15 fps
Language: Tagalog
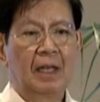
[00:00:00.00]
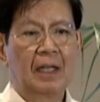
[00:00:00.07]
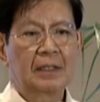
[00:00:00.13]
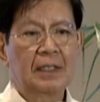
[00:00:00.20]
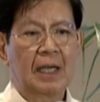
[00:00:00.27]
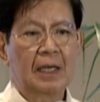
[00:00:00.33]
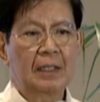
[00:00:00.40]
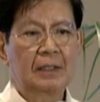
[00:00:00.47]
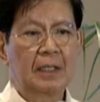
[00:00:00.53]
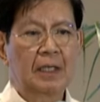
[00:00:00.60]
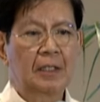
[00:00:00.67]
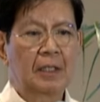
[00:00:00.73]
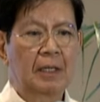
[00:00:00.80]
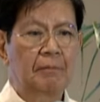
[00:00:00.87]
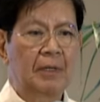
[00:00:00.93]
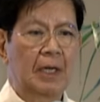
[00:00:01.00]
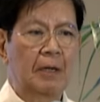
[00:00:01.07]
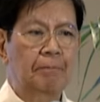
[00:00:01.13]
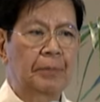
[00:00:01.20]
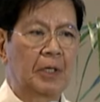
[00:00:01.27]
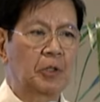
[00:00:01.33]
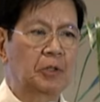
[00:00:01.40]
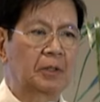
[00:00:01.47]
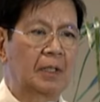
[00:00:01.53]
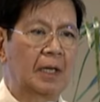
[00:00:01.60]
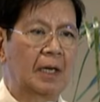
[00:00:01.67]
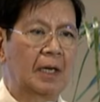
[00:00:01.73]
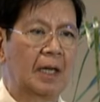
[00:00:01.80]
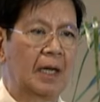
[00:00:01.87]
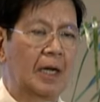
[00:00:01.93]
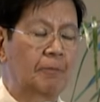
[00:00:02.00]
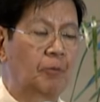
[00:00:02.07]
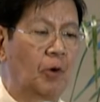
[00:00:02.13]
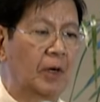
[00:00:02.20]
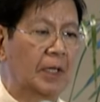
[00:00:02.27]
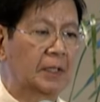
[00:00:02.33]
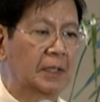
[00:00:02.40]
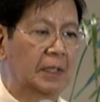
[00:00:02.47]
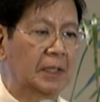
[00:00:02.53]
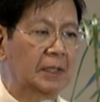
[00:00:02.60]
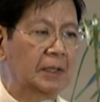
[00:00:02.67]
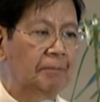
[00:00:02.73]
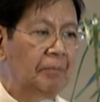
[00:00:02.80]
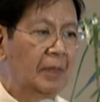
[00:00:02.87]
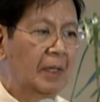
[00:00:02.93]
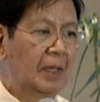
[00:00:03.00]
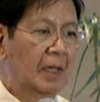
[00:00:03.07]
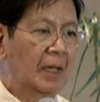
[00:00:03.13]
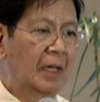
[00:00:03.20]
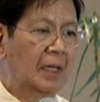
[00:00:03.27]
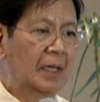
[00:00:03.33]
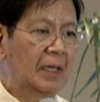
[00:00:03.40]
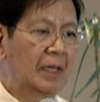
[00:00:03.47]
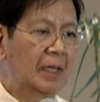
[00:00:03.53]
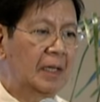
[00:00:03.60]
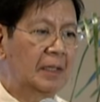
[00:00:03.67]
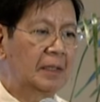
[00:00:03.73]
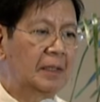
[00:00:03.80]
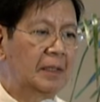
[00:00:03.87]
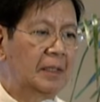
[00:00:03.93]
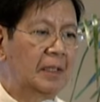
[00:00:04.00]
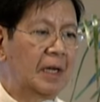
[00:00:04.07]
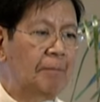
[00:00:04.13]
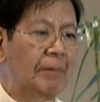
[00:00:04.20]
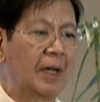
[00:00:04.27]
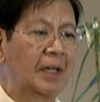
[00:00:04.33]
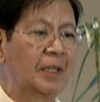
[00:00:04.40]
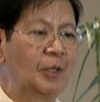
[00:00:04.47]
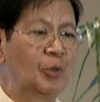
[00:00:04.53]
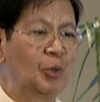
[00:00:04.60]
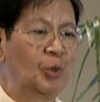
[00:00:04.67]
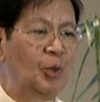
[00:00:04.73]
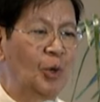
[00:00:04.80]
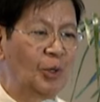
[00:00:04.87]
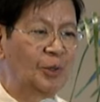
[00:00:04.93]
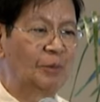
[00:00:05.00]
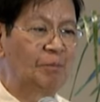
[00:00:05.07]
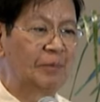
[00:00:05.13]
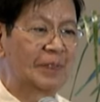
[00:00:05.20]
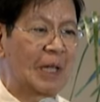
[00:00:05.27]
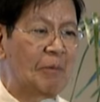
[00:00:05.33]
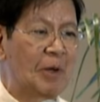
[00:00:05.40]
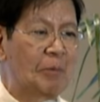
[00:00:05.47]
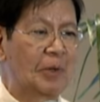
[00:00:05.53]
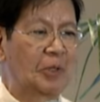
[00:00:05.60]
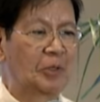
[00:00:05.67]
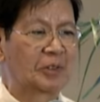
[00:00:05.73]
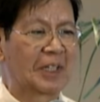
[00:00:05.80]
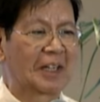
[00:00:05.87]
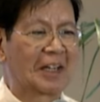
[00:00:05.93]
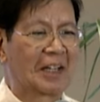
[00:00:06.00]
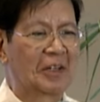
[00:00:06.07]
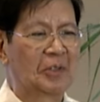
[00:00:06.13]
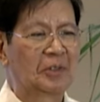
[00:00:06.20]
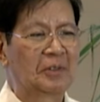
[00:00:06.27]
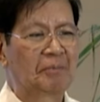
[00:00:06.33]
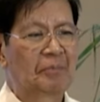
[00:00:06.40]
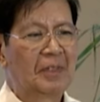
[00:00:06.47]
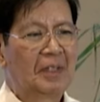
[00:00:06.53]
At sa akin na lang uh, mga personal uh, advocacies, uh, napahinuhod, tama ba yung Tagalog?